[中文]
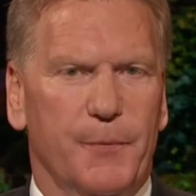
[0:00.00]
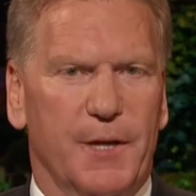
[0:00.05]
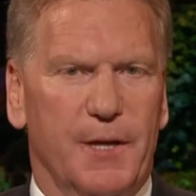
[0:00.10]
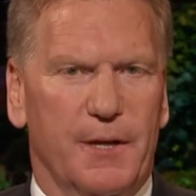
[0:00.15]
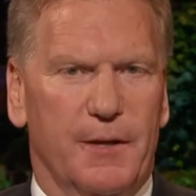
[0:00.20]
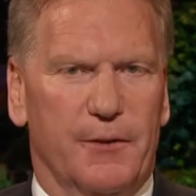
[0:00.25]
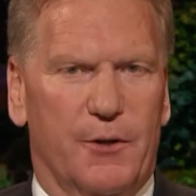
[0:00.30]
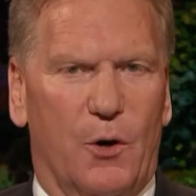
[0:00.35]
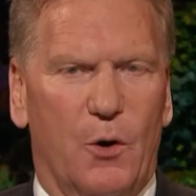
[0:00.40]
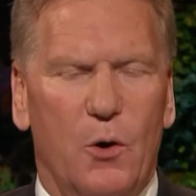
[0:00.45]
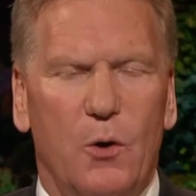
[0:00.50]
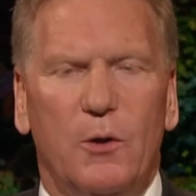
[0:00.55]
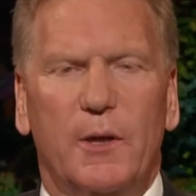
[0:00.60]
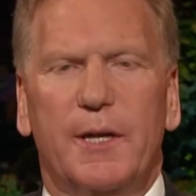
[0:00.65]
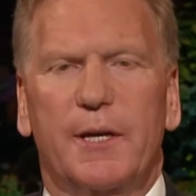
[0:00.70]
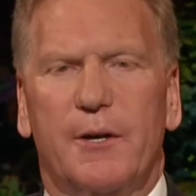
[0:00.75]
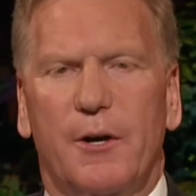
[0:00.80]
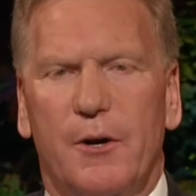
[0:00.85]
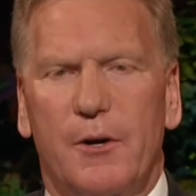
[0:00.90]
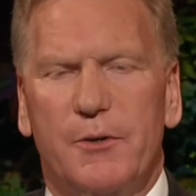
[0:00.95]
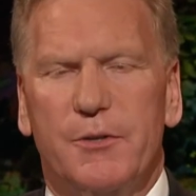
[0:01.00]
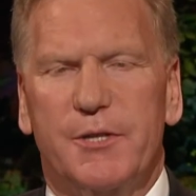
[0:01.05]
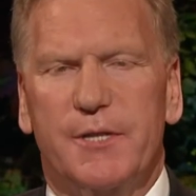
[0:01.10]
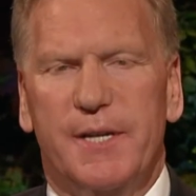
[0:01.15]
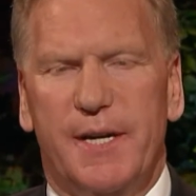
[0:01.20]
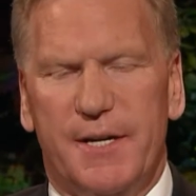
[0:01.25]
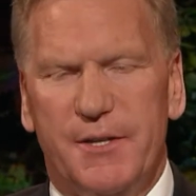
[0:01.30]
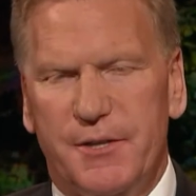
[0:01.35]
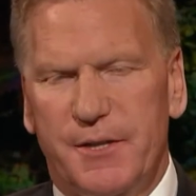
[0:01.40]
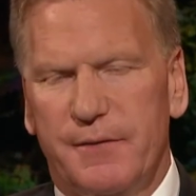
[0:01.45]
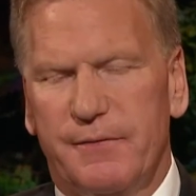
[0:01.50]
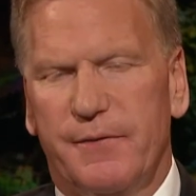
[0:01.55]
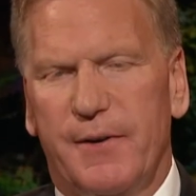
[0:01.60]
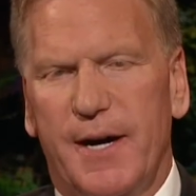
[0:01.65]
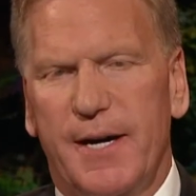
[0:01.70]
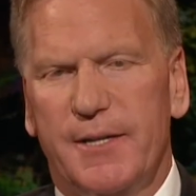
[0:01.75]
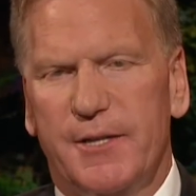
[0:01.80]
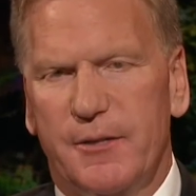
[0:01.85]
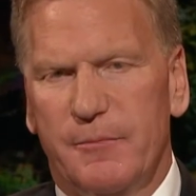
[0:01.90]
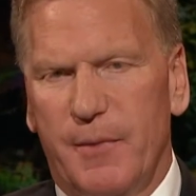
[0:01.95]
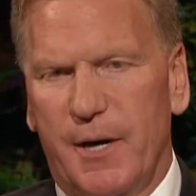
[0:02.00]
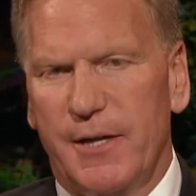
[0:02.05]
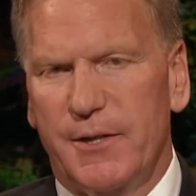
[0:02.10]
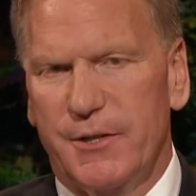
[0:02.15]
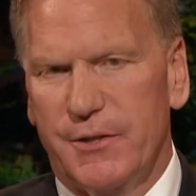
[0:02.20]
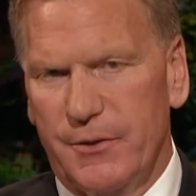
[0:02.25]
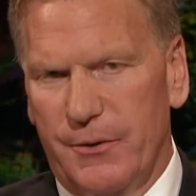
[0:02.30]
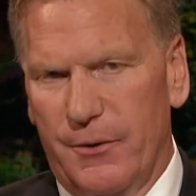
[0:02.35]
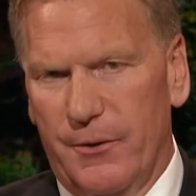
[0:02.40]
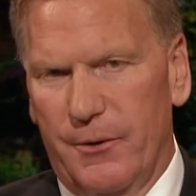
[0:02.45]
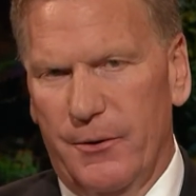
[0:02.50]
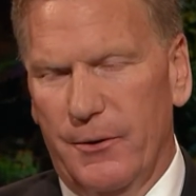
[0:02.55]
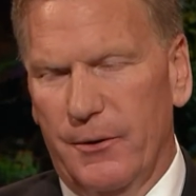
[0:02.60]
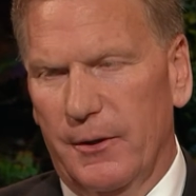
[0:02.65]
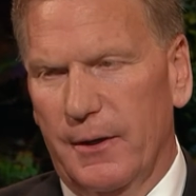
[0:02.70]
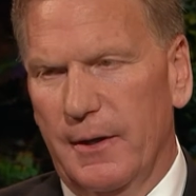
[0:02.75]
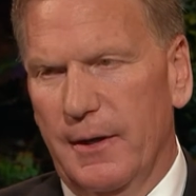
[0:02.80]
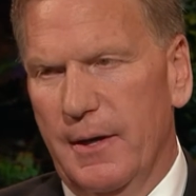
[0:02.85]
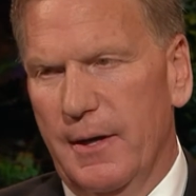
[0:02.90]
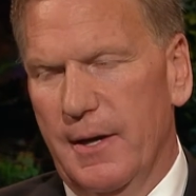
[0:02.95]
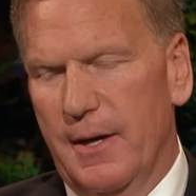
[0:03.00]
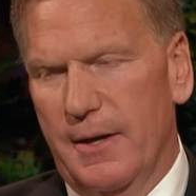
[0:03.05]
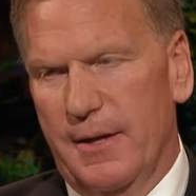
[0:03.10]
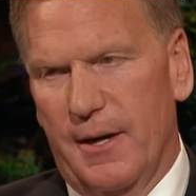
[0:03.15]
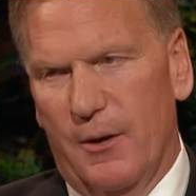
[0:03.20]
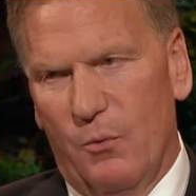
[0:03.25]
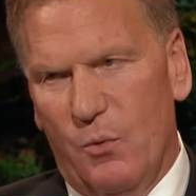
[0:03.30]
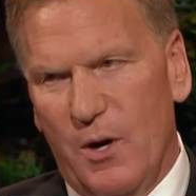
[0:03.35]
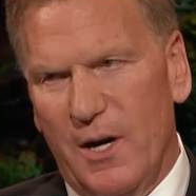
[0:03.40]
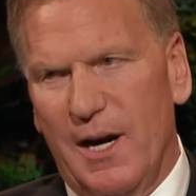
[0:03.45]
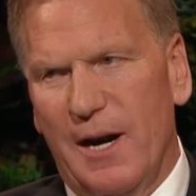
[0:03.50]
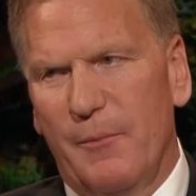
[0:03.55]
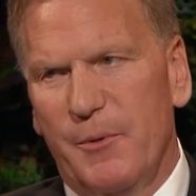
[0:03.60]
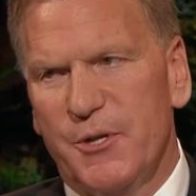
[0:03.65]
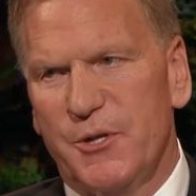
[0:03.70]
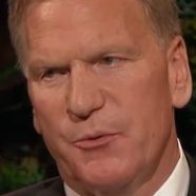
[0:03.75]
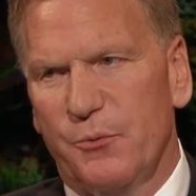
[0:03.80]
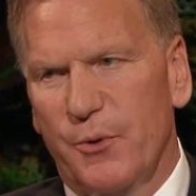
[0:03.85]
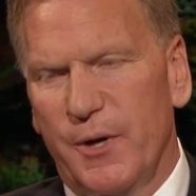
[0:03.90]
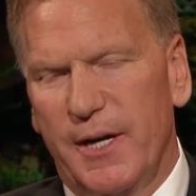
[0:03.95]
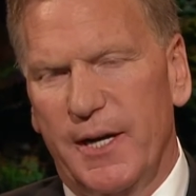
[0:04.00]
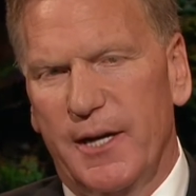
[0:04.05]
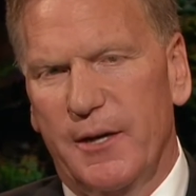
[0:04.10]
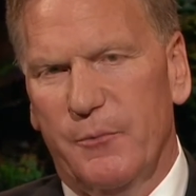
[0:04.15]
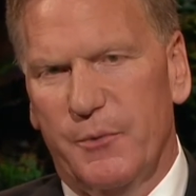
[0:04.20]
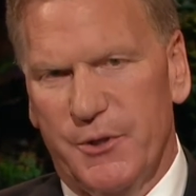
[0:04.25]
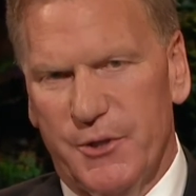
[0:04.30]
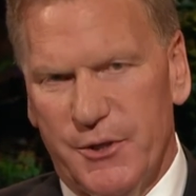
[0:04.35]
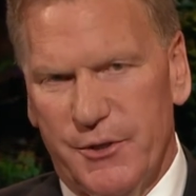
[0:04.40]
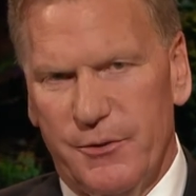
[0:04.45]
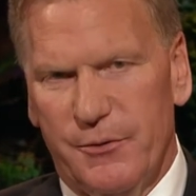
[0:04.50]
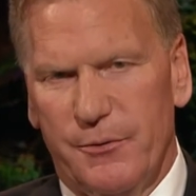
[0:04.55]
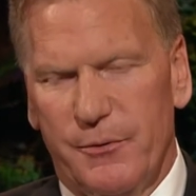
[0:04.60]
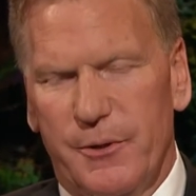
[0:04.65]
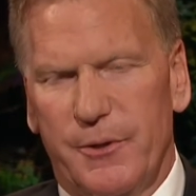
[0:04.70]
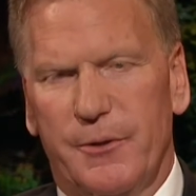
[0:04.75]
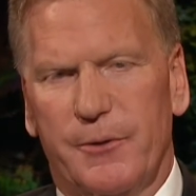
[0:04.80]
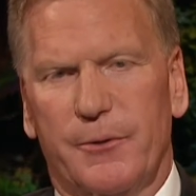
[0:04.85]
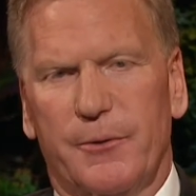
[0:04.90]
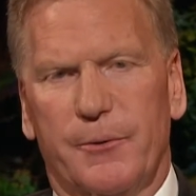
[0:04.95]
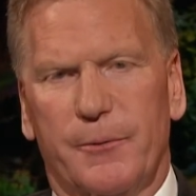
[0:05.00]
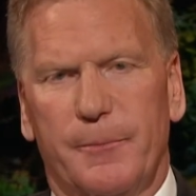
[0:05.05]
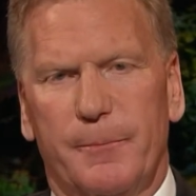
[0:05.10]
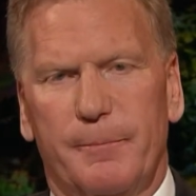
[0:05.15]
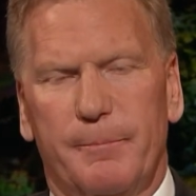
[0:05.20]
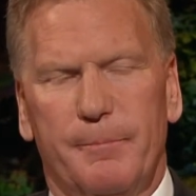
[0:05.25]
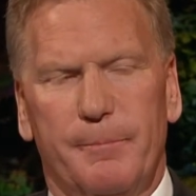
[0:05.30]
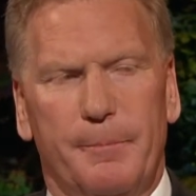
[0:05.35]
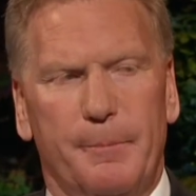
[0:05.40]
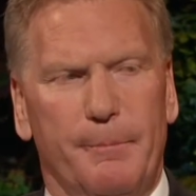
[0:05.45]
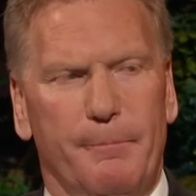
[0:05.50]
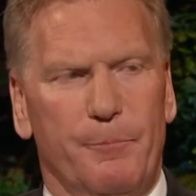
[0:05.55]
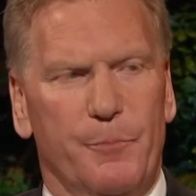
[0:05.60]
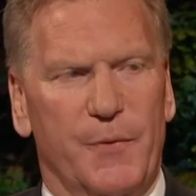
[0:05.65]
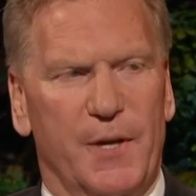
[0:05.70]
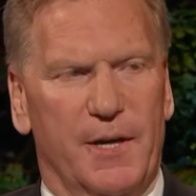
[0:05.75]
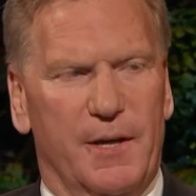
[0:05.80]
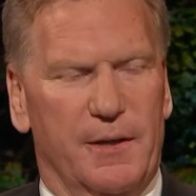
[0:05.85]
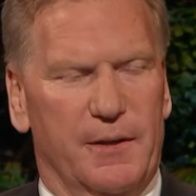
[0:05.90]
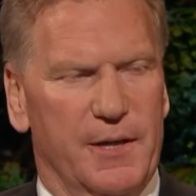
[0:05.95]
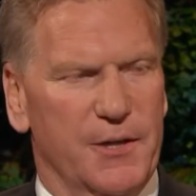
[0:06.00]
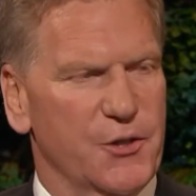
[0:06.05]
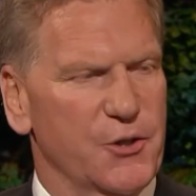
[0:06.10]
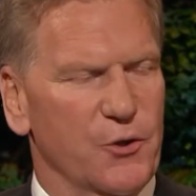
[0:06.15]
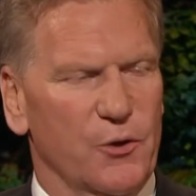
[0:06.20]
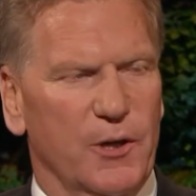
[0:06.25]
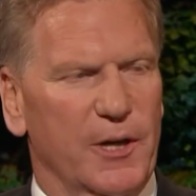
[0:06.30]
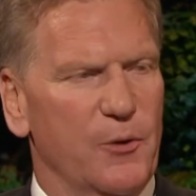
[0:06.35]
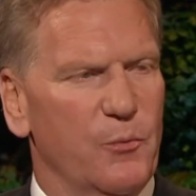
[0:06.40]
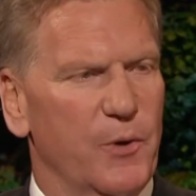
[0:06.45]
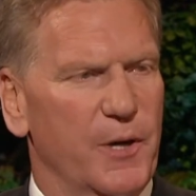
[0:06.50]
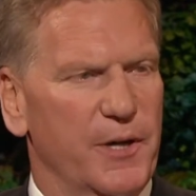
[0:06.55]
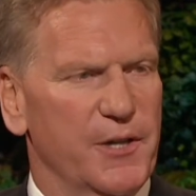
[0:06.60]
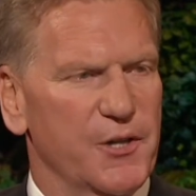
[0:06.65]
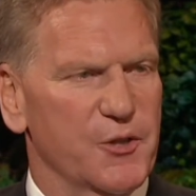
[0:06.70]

我曾跪下来谦卑的寻求问神，而圣灵向我的灵魂见证，我所读的一切是真实的。